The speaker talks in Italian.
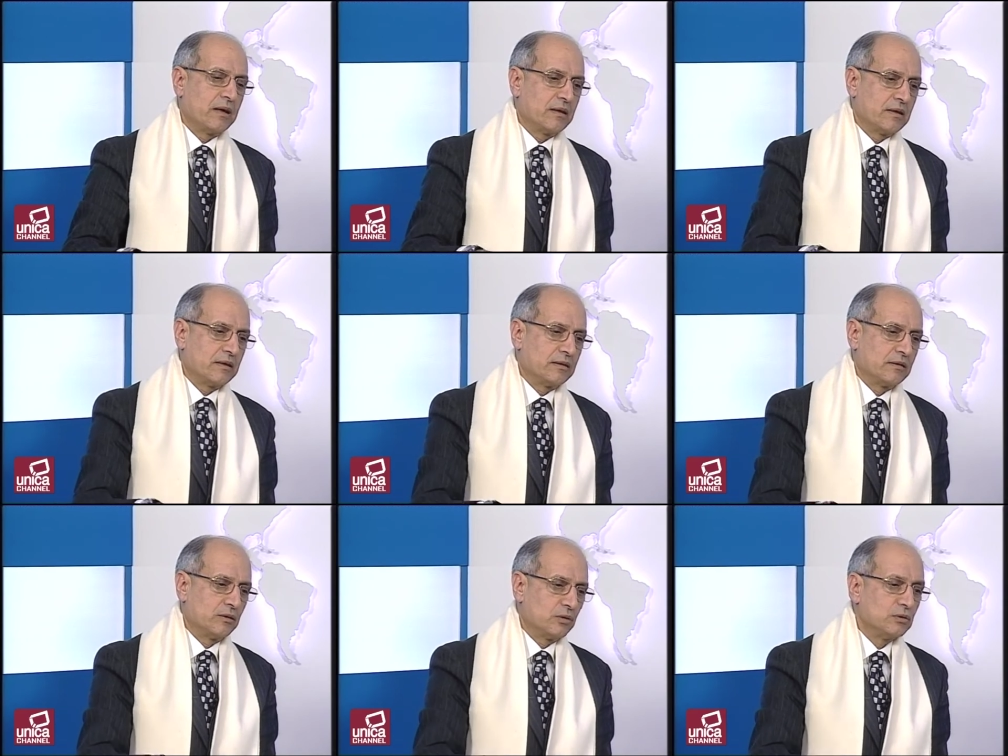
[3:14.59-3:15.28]
eh,
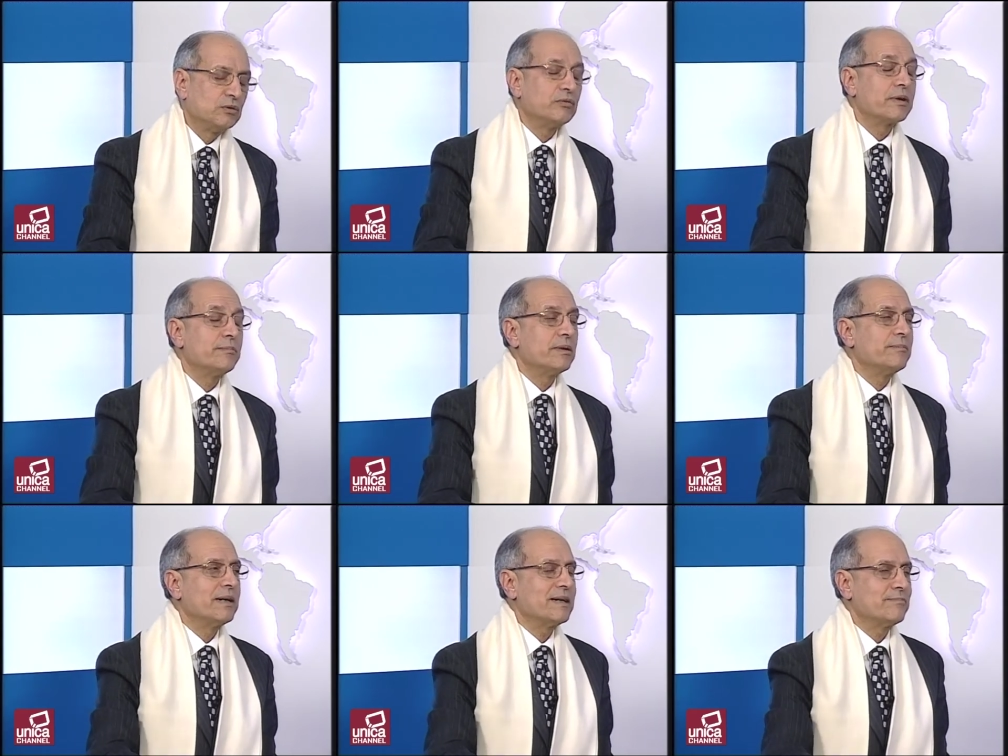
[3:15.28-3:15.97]
non
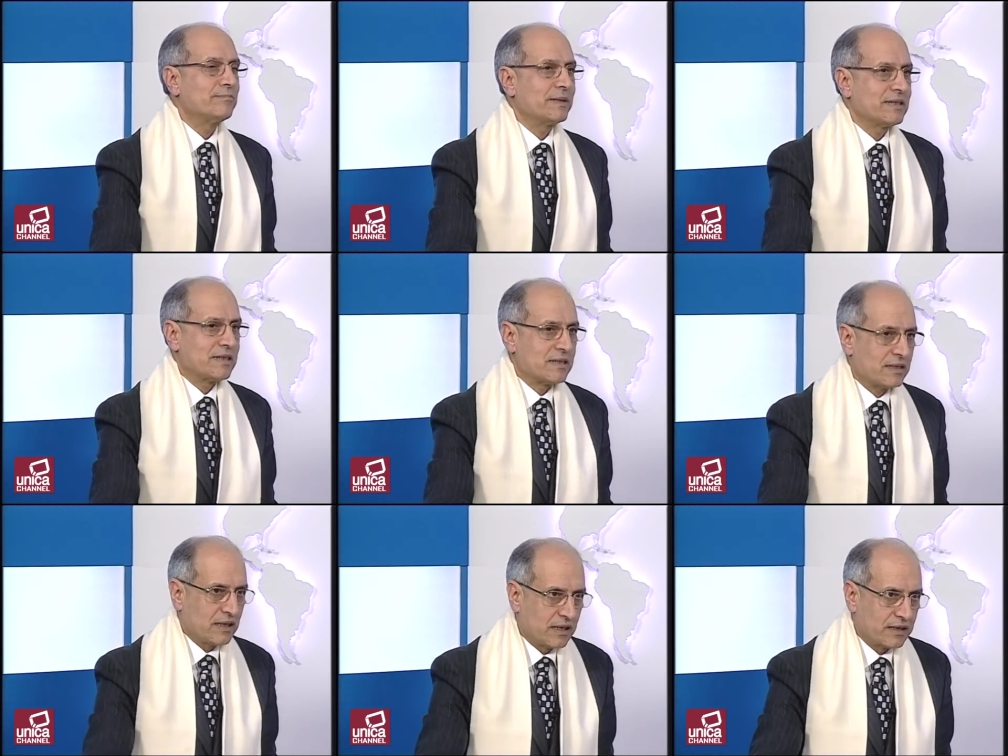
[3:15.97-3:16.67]
dovrebbe mai
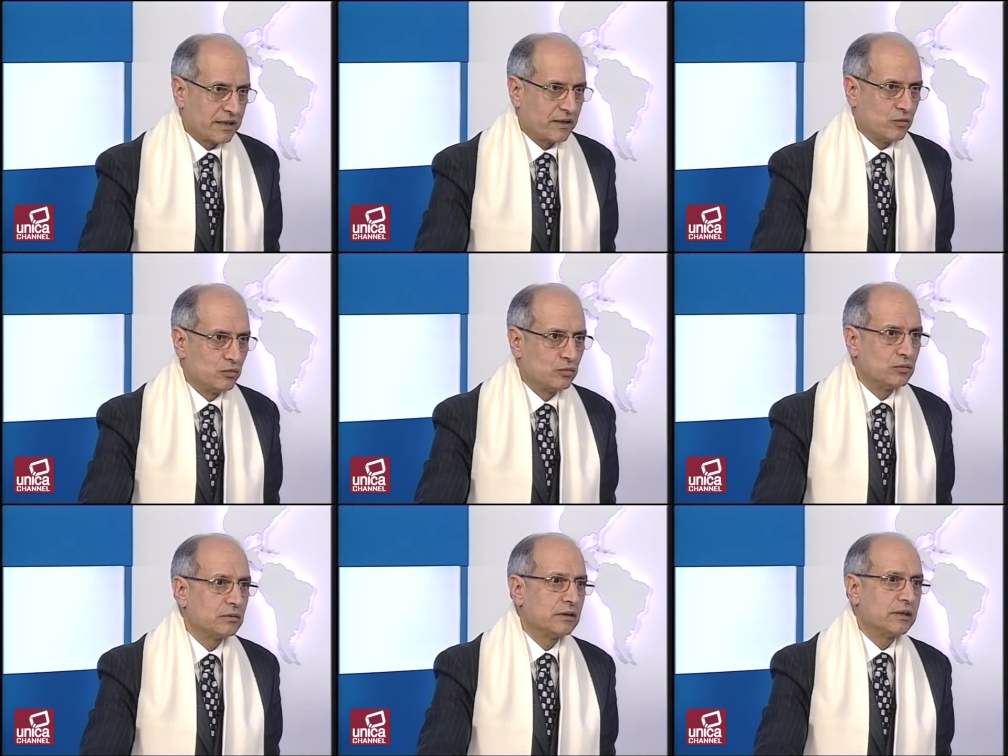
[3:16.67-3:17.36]
passare
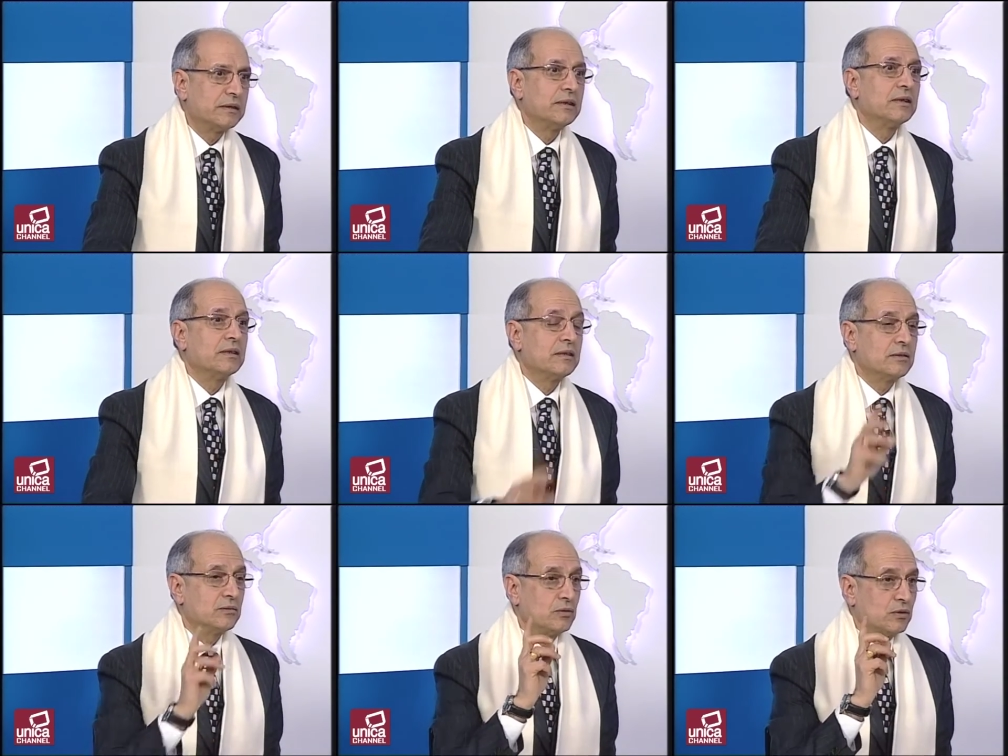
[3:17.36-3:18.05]
un,
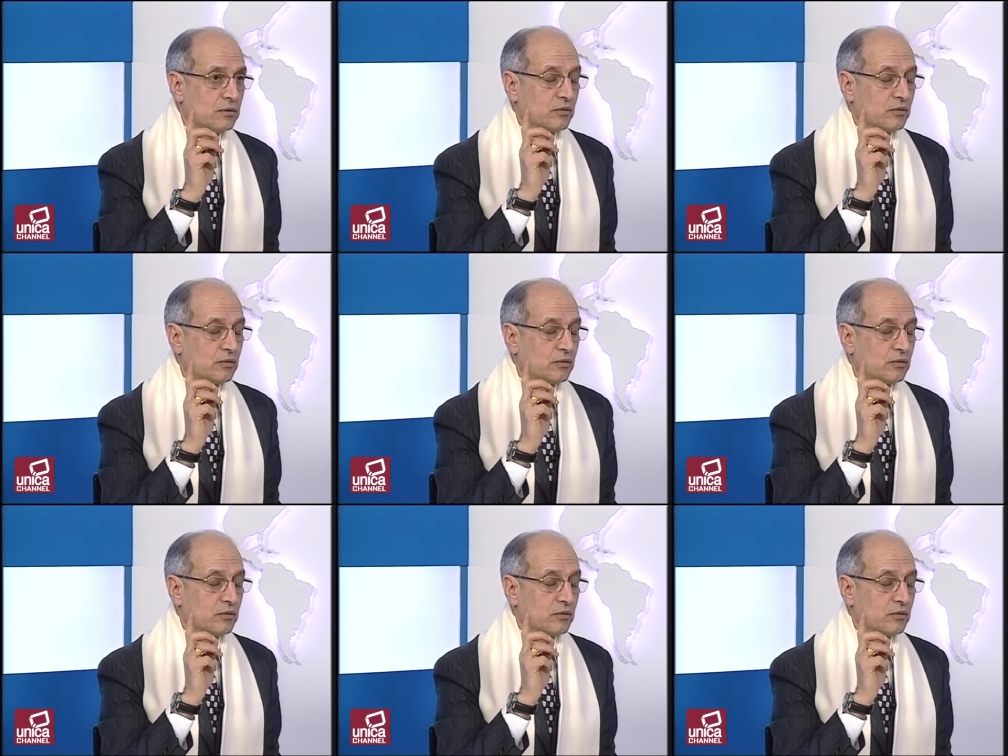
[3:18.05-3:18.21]
non